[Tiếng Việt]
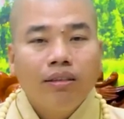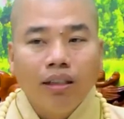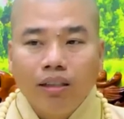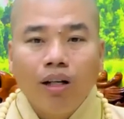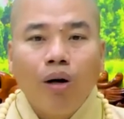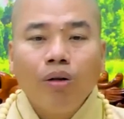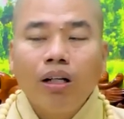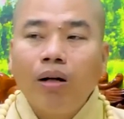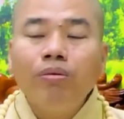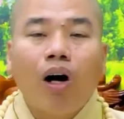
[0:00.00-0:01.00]
sự cố
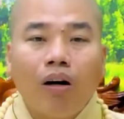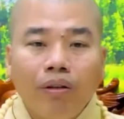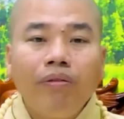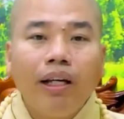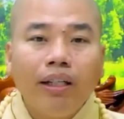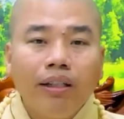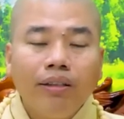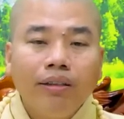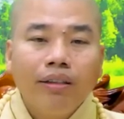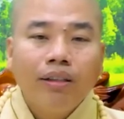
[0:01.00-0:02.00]
đó không còn quý vị
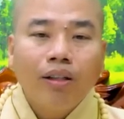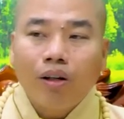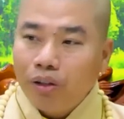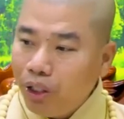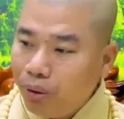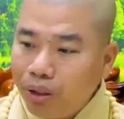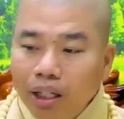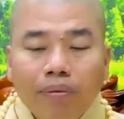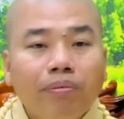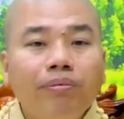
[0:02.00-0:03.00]
nó còn nhiều
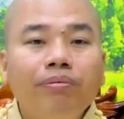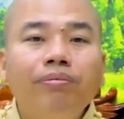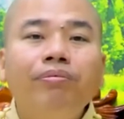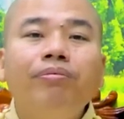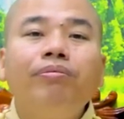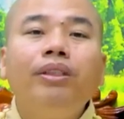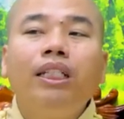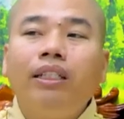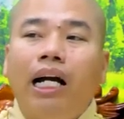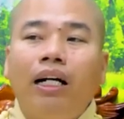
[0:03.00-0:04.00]
thêm
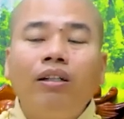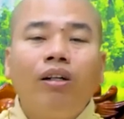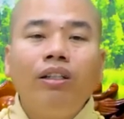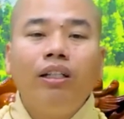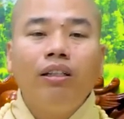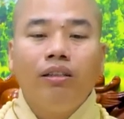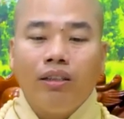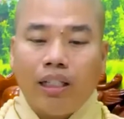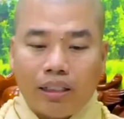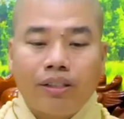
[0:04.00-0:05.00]
nhưng vẫn có những
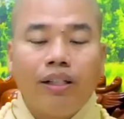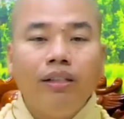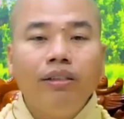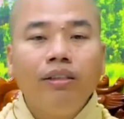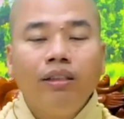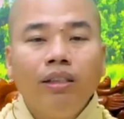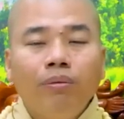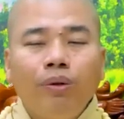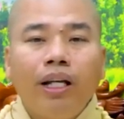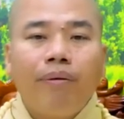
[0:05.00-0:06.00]
người thật sự
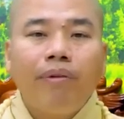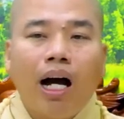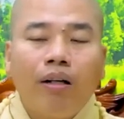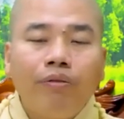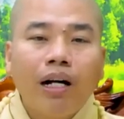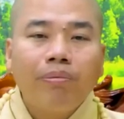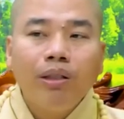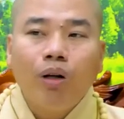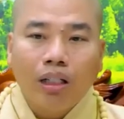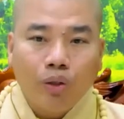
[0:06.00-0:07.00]
muốn đem đạo pháp
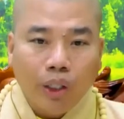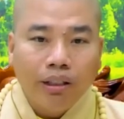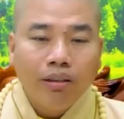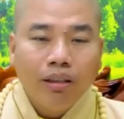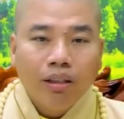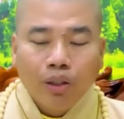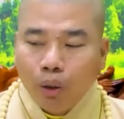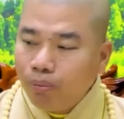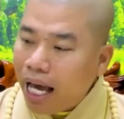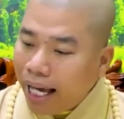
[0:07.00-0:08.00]
để hoàn truyền
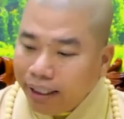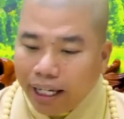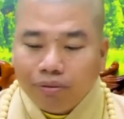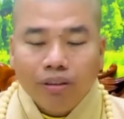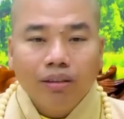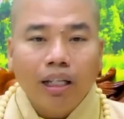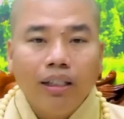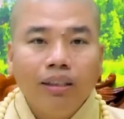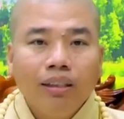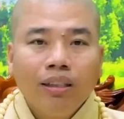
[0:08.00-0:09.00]
dùng đa dạng phương
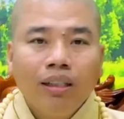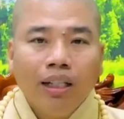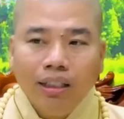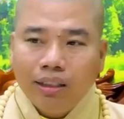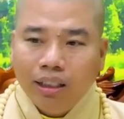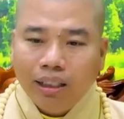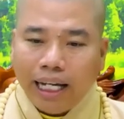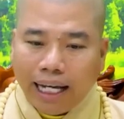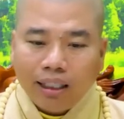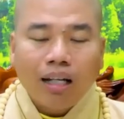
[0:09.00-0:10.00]
tiện hy sinh
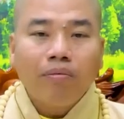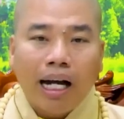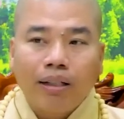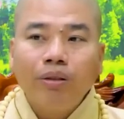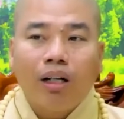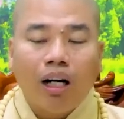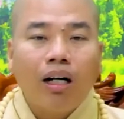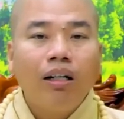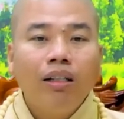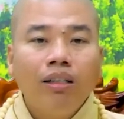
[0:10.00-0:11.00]
cả thắng mạng của họ